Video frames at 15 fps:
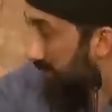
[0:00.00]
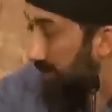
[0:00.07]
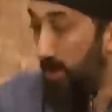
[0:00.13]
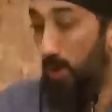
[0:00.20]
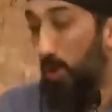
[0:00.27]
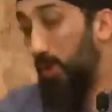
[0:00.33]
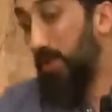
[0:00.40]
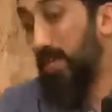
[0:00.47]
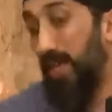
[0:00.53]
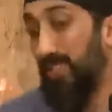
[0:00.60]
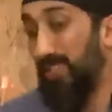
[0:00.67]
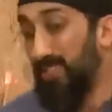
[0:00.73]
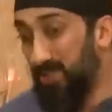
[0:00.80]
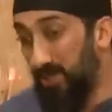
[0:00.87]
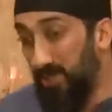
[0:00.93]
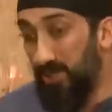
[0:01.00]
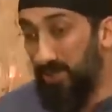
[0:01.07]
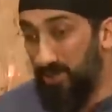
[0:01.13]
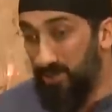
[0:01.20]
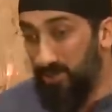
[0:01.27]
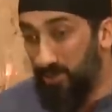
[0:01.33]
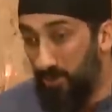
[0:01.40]
না এই আয়তে
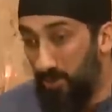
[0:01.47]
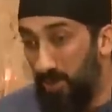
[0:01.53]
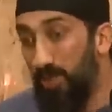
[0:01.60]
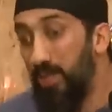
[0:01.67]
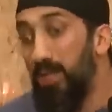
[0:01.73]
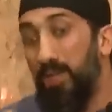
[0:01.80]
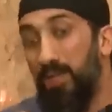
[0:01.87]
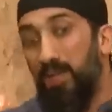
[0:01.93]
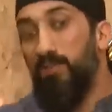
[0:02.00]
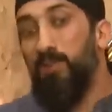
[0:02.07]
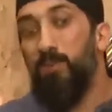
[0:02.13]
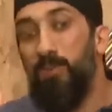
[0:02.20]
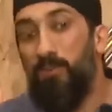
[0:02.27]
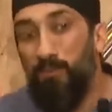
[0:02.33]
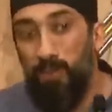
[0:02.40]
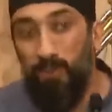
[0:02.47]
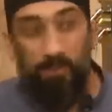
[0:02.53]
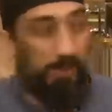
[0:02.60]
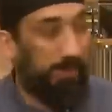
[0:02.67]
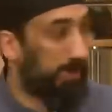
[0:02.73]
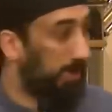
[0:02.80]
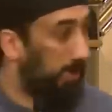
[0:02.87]
আল্লাহ বক্তার উপর থেকে
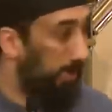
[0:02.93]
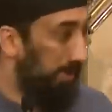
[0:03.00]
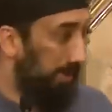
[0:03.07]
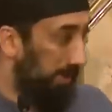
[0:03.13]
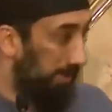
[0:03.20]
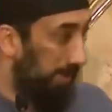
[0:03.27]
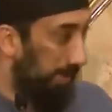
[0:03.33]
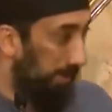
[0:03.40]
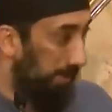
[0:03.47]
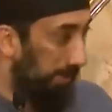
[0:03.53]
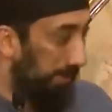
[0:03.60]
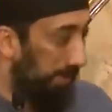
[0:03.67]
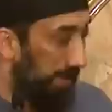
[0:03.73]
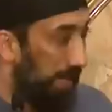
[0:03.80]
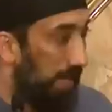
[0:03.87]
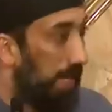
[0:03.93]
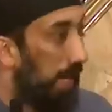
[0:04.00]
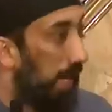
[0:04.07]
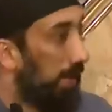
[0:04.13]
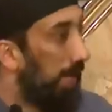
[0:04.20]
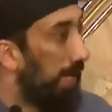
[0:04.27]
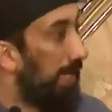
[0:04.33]
ফোকাস সরিয়ে ফেলেছেন
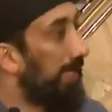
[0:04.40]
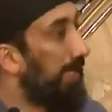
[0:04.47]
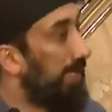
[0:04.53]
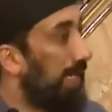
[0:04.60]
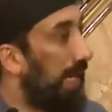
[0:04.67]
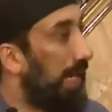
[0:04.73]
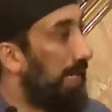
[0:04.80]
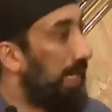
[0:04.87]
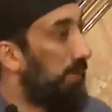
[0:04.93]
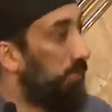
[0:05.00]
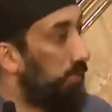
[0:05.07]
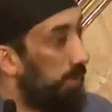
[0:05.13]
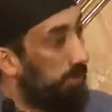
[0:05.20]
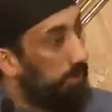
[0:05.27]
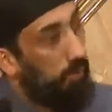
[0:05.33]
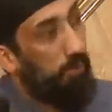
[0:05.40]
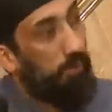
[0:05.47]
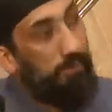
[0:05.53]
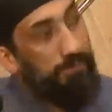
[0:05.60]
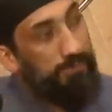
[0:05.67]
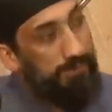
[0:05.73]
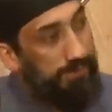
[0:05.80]
তিনি বলেছেন
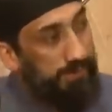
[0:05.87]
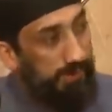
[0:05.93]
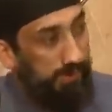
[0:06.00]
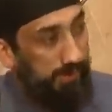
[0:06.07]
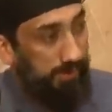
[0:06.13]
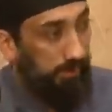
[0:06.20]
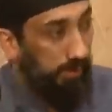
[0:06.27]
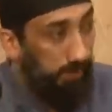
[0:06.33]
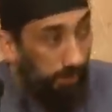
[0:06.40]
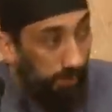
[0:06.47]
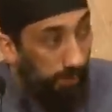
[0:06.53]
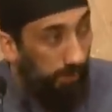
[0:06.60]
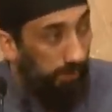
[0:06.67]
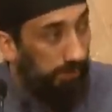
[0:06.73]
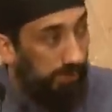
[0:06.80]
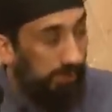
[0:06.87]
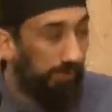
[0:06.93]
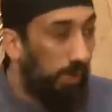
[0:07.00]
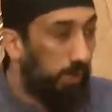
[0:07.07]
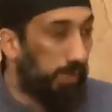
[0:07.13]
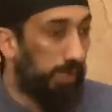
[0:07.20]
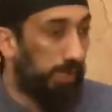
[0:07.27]
একটি উপমা
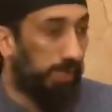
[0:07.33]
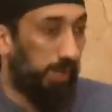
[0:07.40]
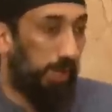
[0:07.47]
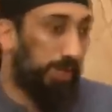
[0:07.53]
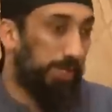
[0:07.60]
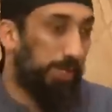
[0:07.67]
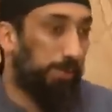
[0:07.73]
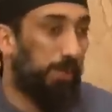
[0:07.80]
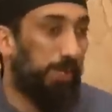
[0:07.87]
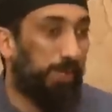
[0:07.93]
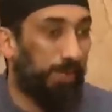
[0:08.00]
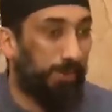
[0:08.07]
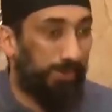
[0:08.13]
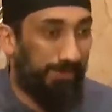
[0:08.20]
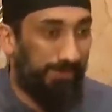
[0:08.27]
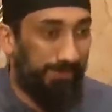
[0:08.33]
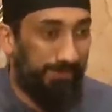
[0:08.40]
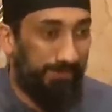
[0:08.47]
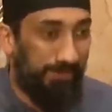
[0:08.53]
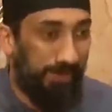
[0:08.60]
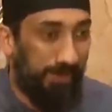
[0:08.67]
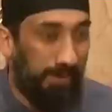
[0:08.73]
প্রদান করা হলো
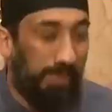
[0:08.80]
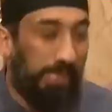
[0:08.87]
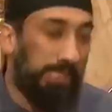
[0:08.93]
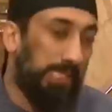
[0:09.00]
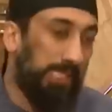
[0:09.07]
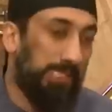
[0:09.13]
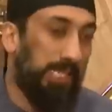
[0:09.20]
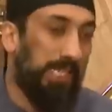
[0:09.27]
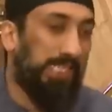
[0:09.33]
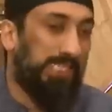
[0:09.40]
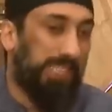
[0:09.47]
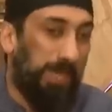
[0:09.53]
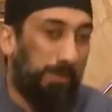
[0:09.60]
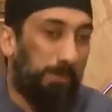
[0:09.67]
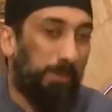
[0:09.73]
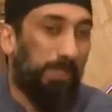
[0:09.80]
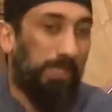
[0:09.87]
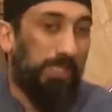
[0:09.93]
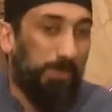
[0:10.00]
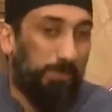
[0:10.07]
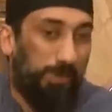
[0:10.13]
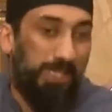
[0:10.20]
আল্লাহ এই উপমাটি
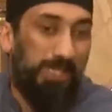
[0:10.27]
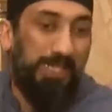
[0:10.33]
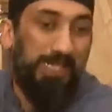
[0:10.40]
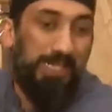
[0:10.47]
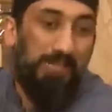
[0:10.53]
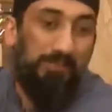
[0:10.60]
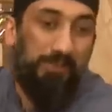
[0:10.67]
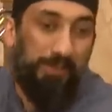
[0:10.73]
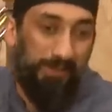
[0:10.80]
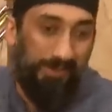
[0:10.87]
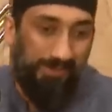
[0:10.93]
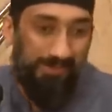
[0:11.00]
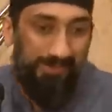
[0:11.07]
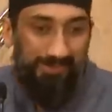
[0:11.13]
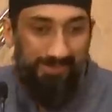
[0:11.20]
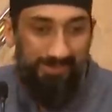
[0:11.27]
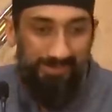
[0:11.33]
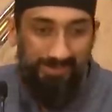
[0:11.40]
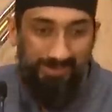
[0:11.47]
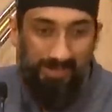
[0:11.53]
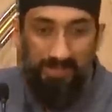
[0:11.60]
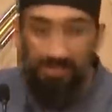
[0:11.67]
দিচ্ছেন অথবা